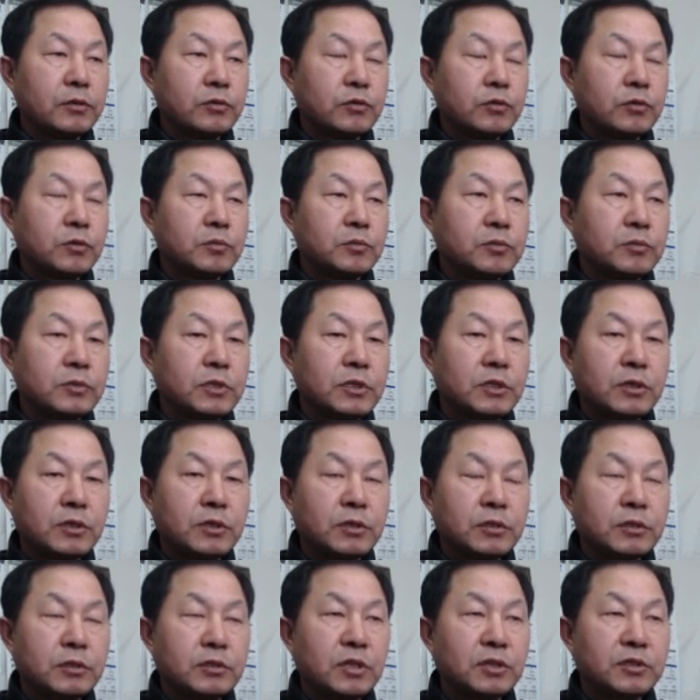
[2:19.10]
좀 이제
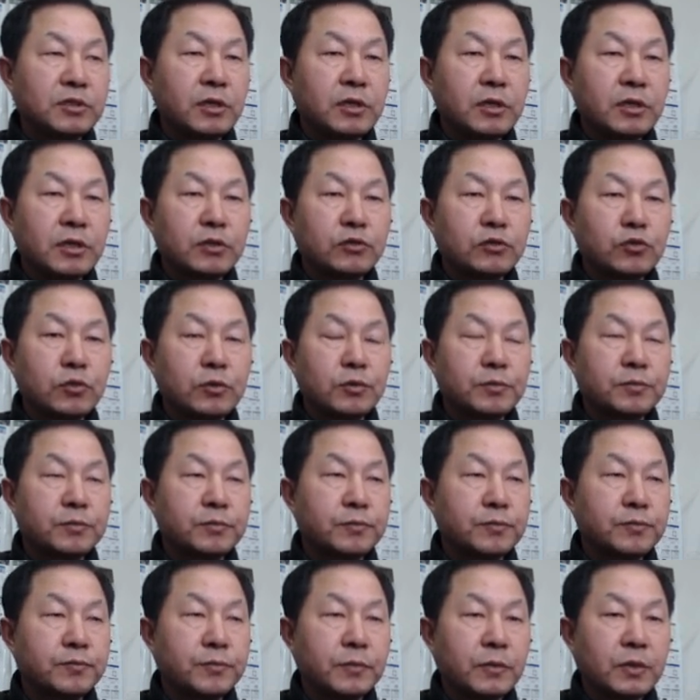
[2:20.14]
자세하게
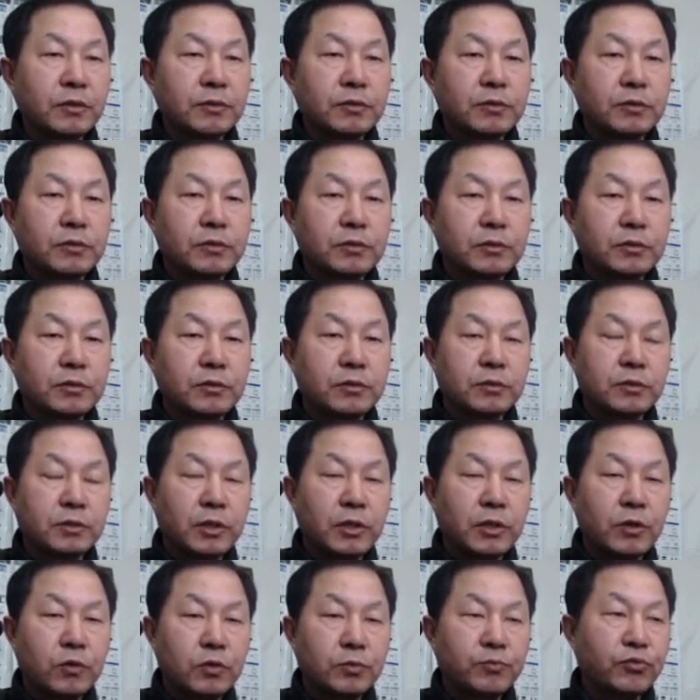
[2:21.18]
좀그
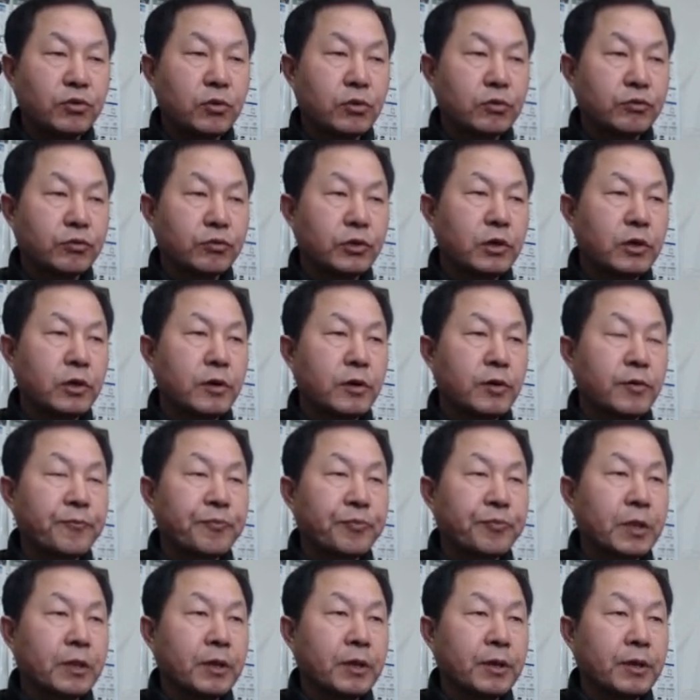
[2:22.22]
내용을 풀었고요.
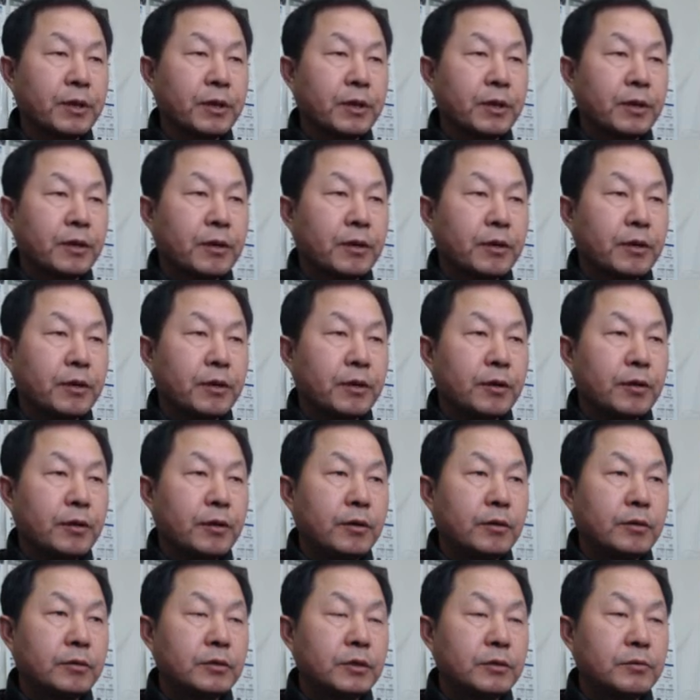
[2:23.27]

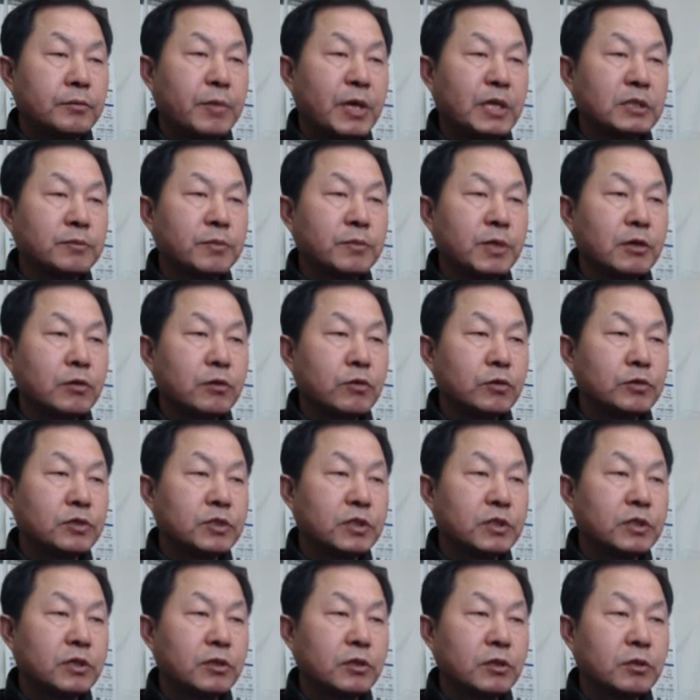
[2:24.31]
어, 마지막으로
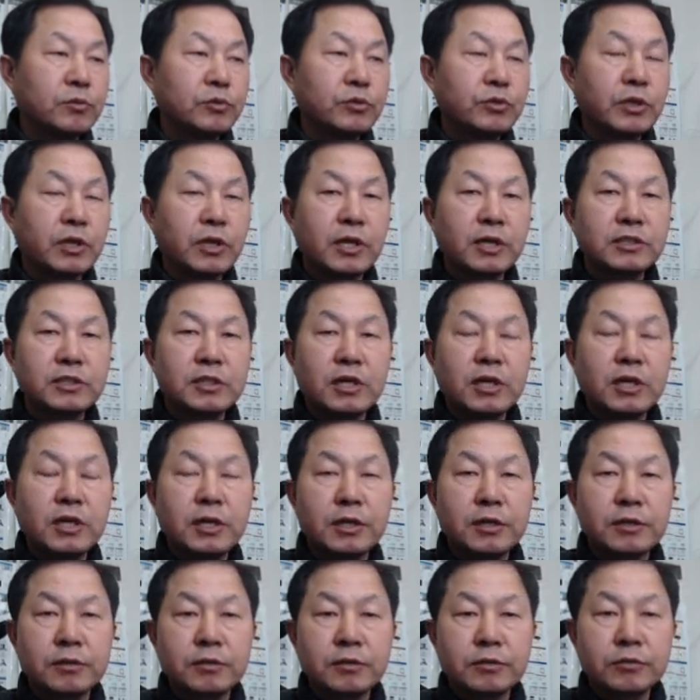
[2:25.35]
이제 여러분들이
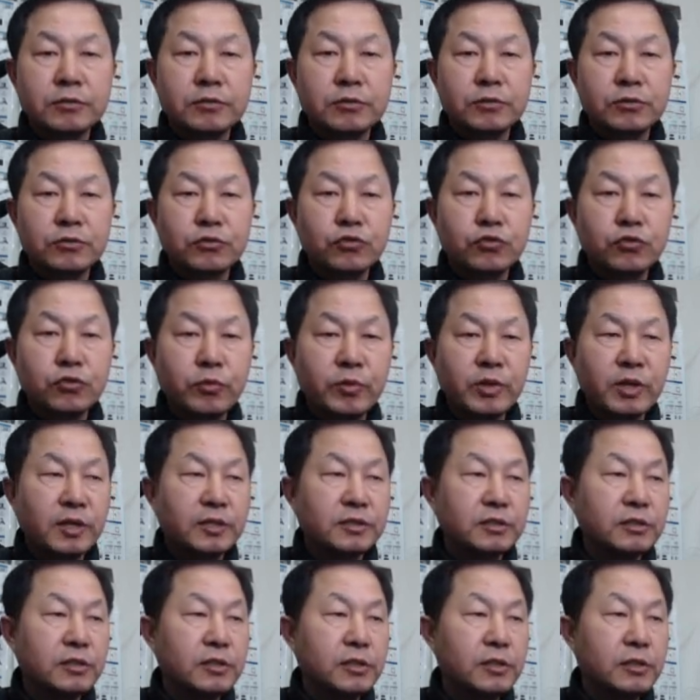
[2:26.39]
가장 그
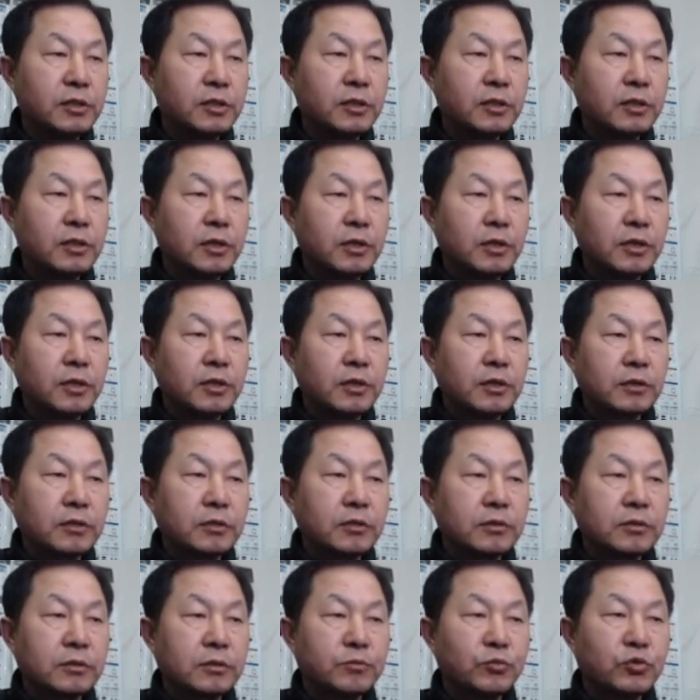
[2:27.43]
궁금해하실
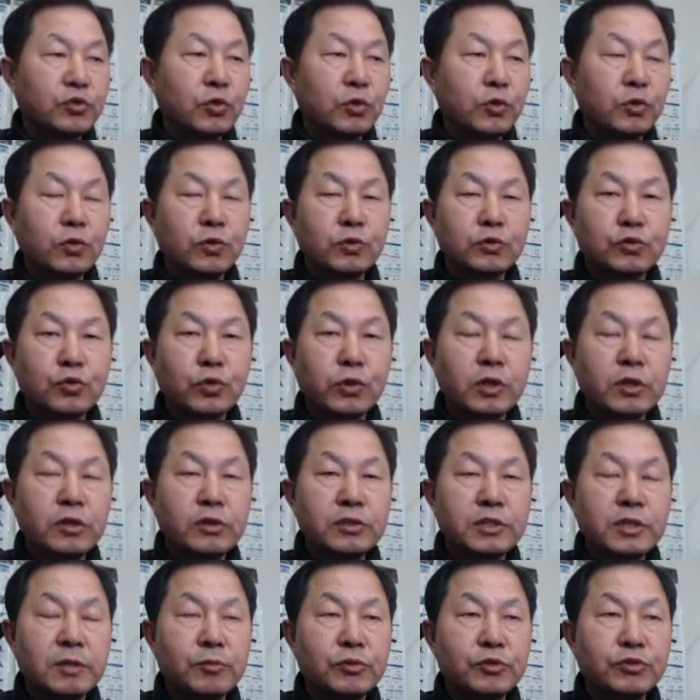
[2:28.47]
그 무료로 조개를
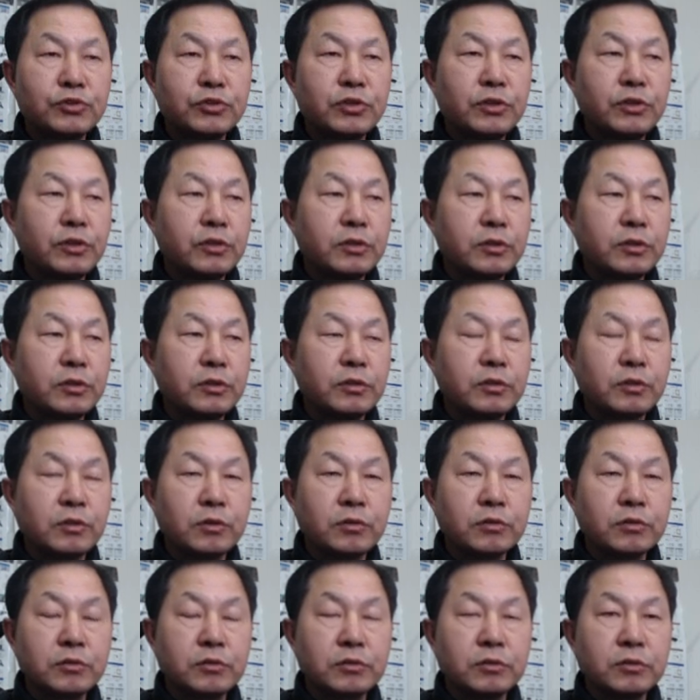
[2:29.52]
잡을 수 있는
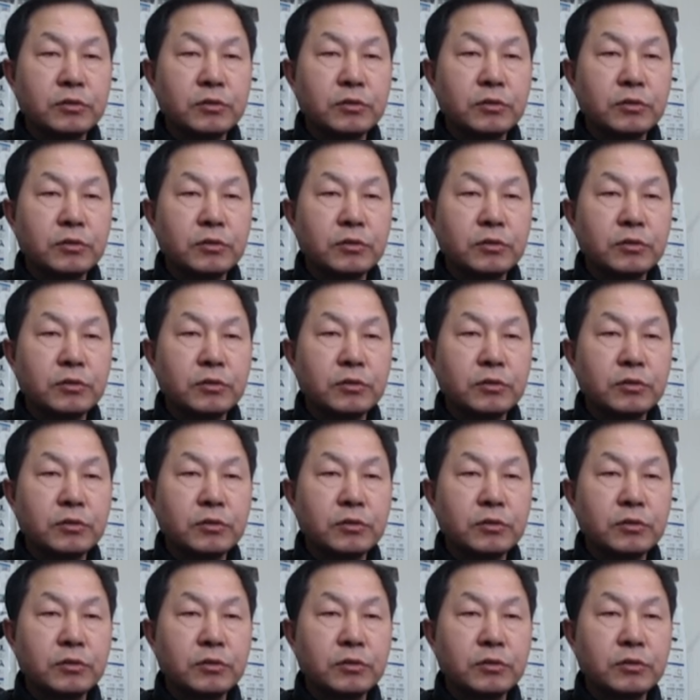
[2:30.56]
그